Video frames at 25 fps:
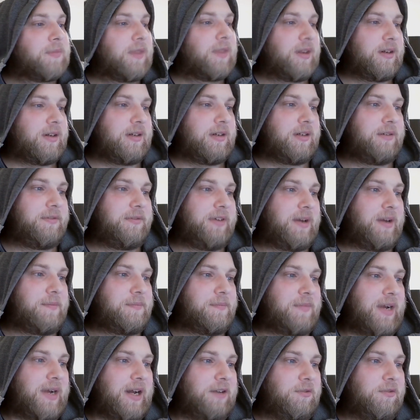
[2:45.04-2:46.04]
Äh, wir
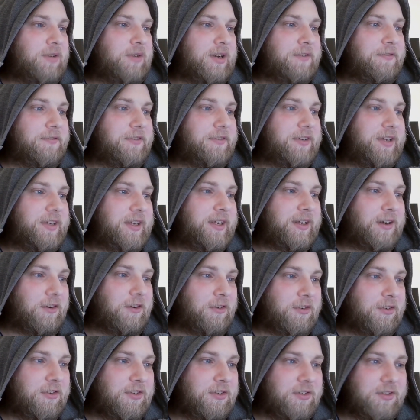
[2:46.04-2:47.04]
haben Manuel Witting
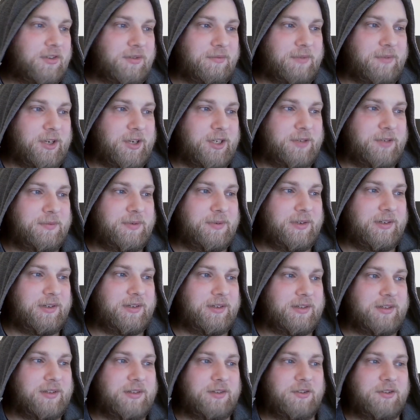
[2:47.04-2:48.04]
aus zum Beispiel
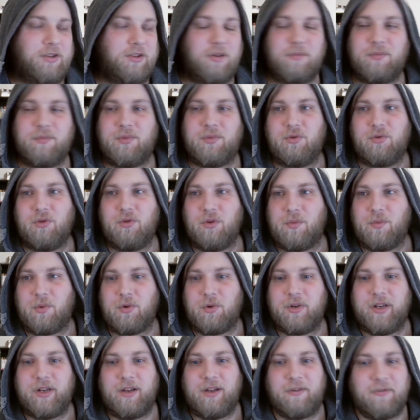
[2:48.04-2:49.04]
äh, Tom
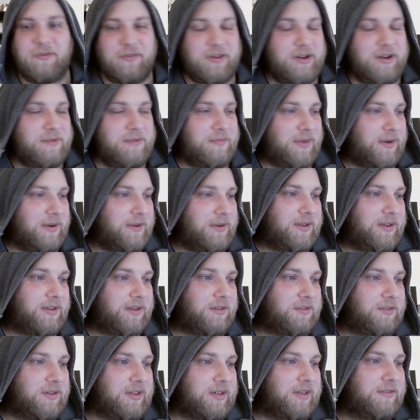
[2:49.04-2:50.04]
Turbo, der Film, habe ich
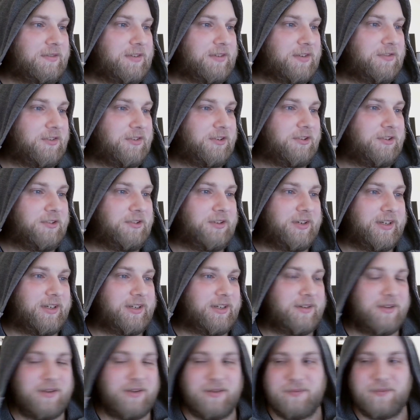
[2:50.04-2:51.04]
jetzt auch noch nie was von
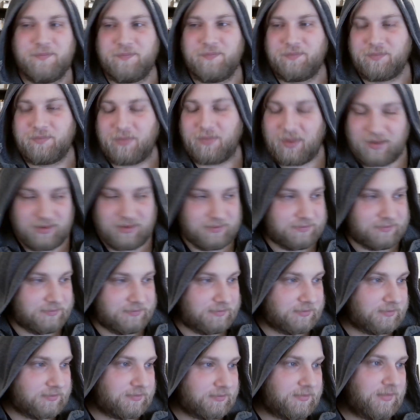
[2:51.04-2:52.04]
gehört.
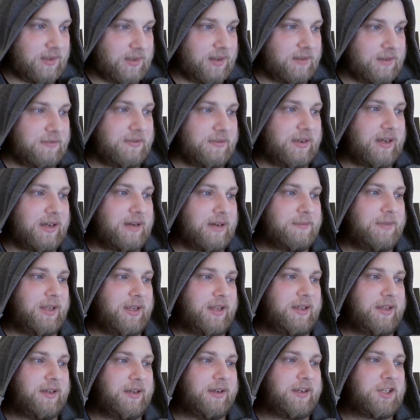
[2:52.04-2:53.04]
Wir haben
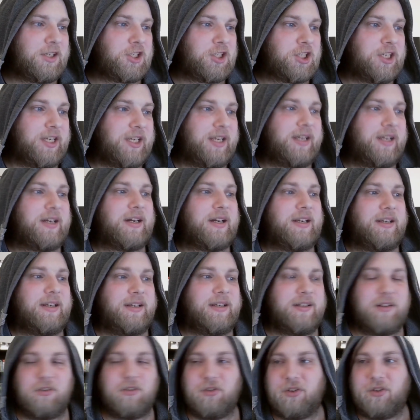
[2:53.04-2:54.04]
Ingrid Steger,
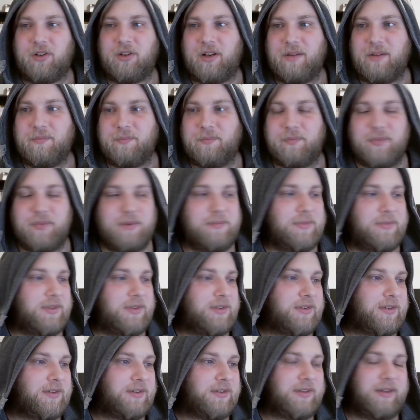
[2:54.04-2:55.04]
die aus Klimbim
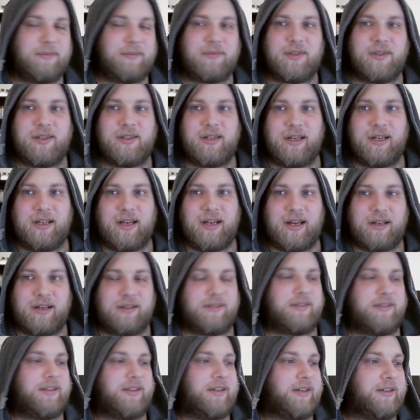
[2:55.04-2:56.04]
ist eine
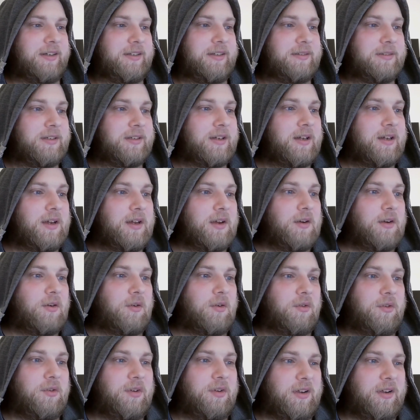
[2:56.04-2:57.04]
70er-Jahre-Serie.
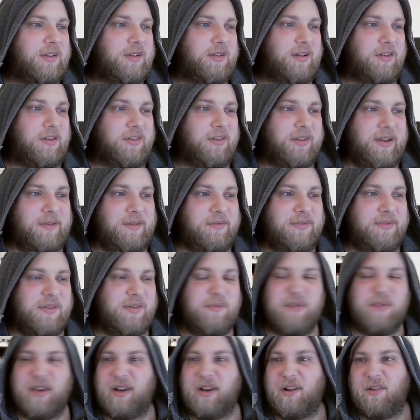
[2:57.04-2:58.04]
Und aus einem
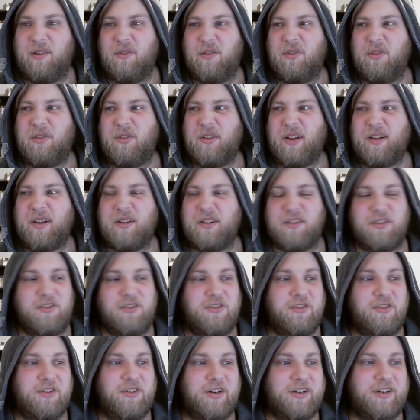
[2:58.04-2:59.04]
Film Der lüsterne
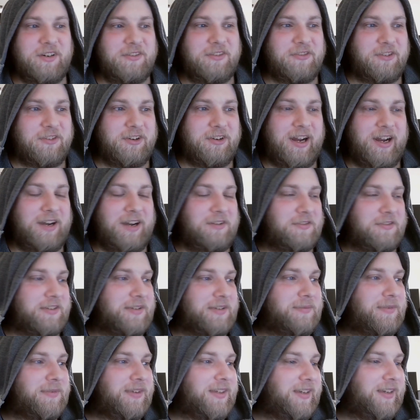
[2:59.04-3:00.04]
Türke von
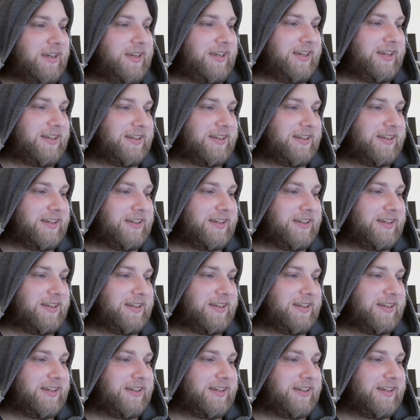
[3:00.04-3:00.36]
71.